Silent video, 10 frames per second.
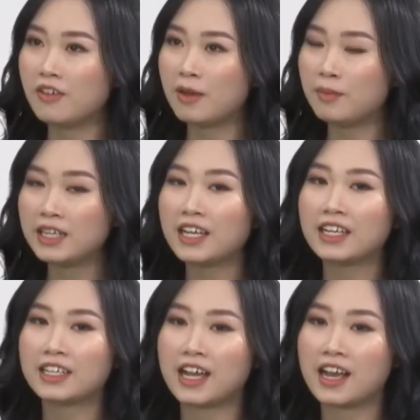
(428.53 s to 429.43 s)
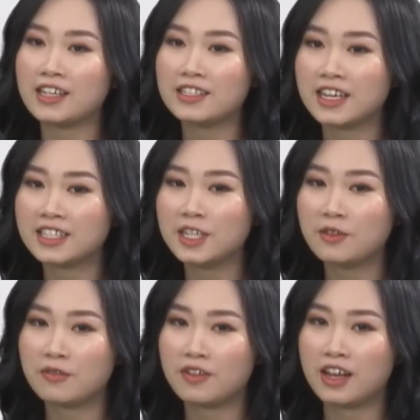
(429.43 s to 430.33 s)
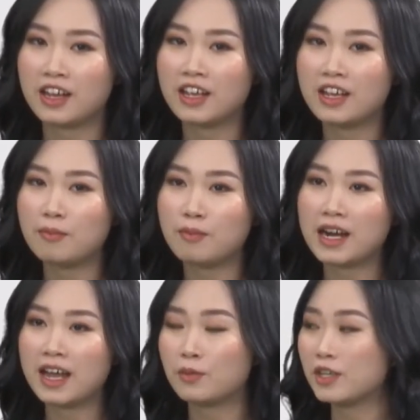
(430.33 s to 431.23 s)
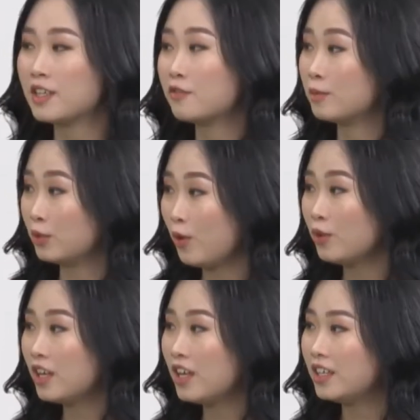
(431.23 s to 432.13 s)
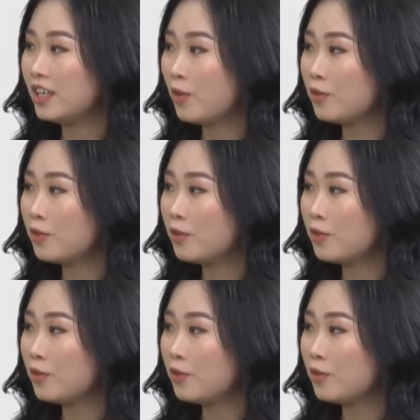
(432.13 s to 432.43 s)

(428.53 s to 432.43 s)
và bên cạnh cái giá trị về mang lại một cái sản phẩm tốt thì